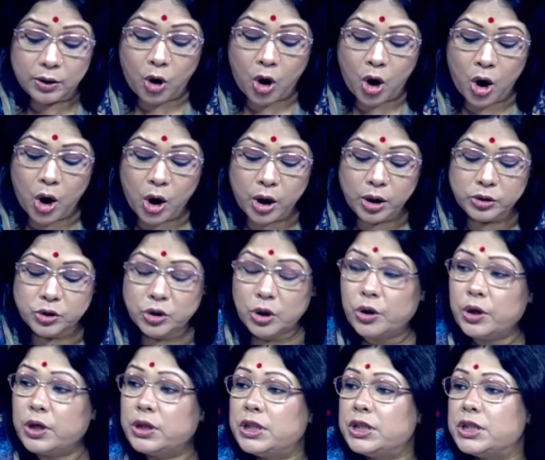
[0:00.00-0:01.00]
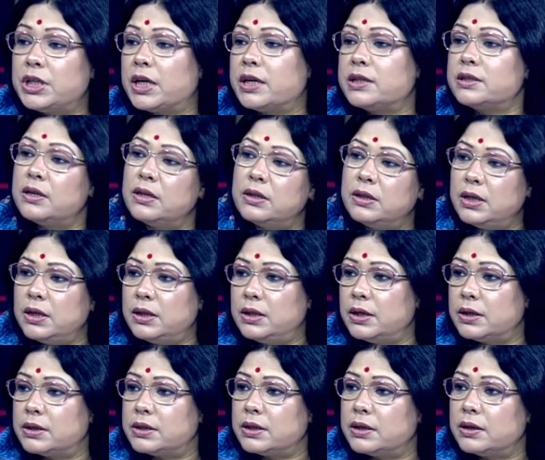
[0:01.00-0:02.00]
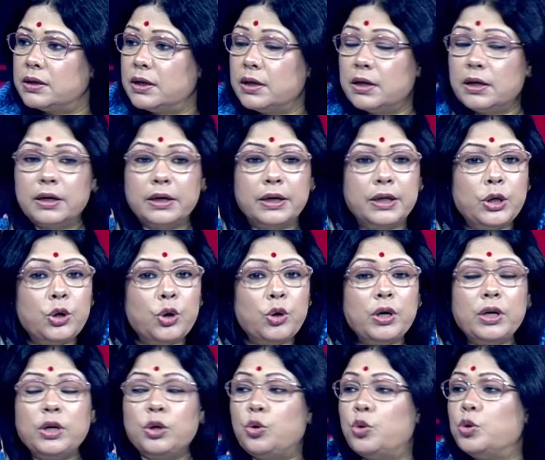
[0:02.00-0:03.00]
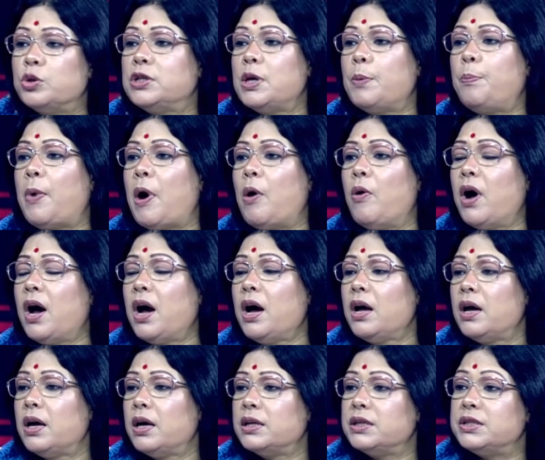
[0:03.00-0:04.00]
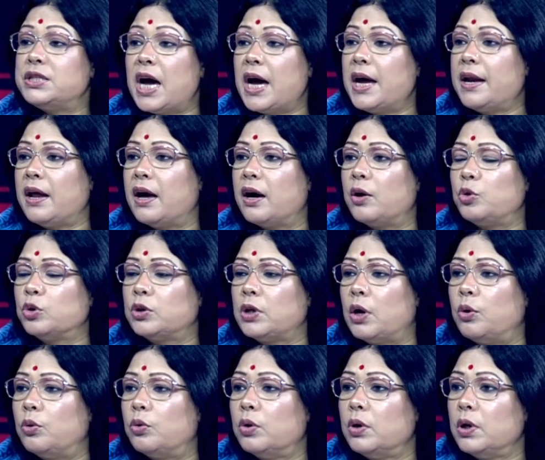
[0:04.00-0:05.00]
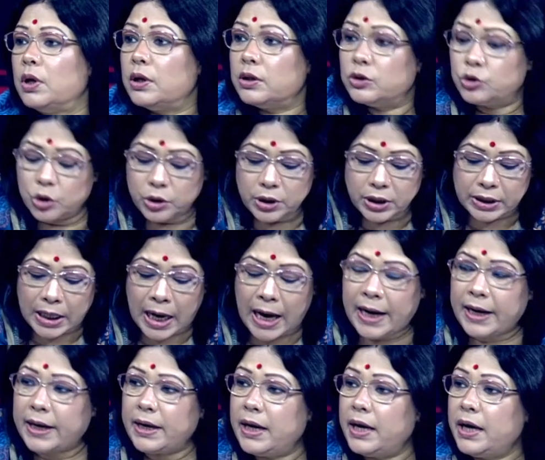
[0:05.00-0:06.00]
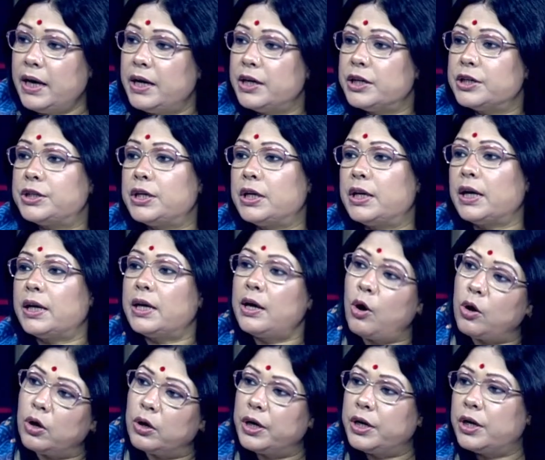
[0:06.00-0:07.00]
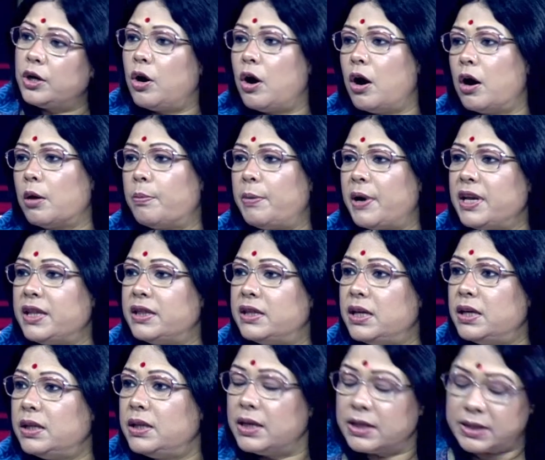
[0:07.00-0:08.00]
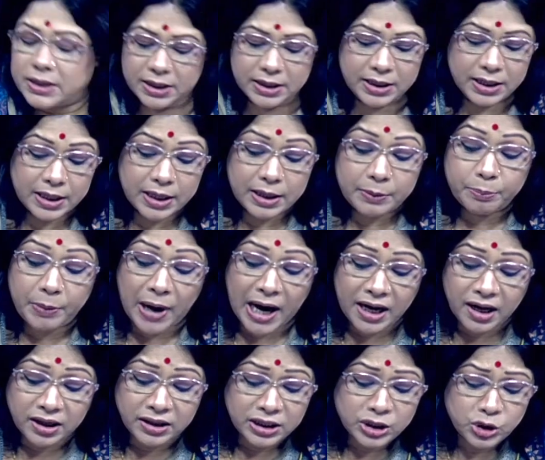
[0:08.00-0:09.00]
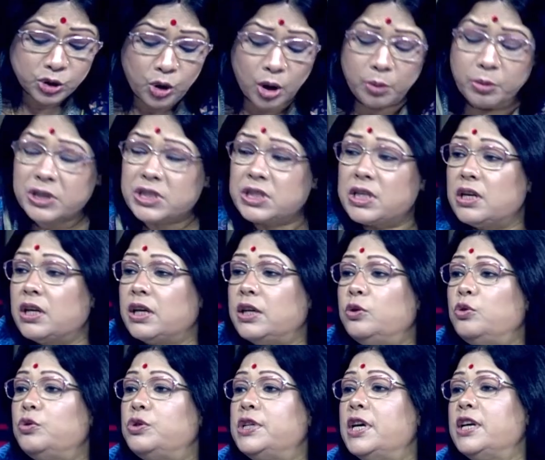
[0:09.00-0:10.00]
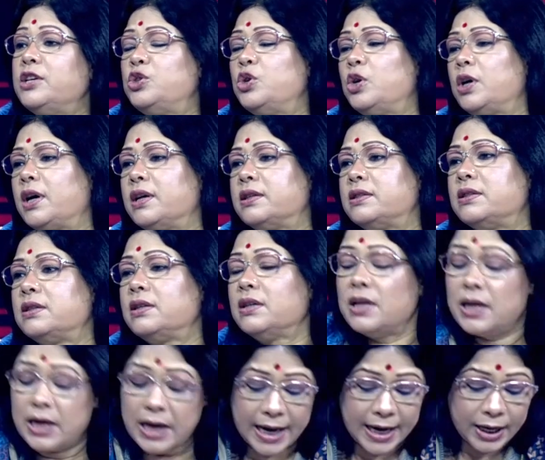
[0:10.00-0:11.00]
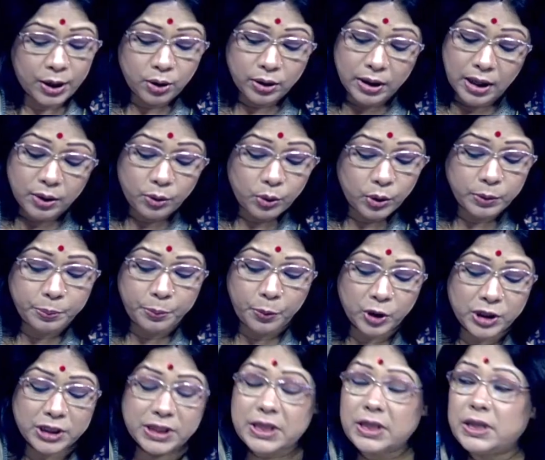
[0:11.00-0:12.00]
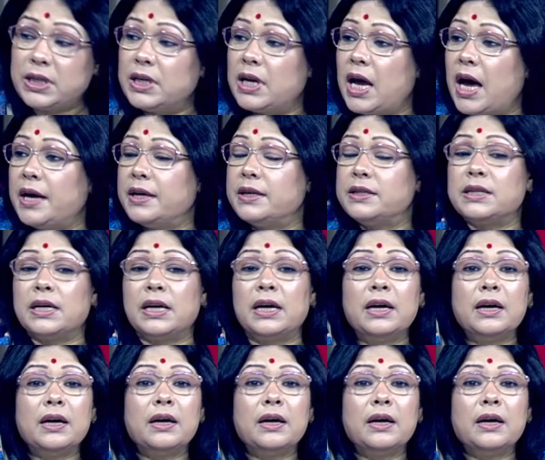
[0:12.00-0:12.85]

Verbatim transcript: ঘর জননীতি শেখ হাসিনা দিয়ে দিয়েছেন গৃহহীন খুঁজে পাওয়া যায় না কোথাও যদি থাকে সেটাকে অলরেডি ঘর বাড়ি দিয়ে দিয়েছেন বাংলাদেশের অবস্থাটা কিন্তু চেঞ্জ হয়ে গেছে এখন আর ওই পরিস্থিতি নাই যে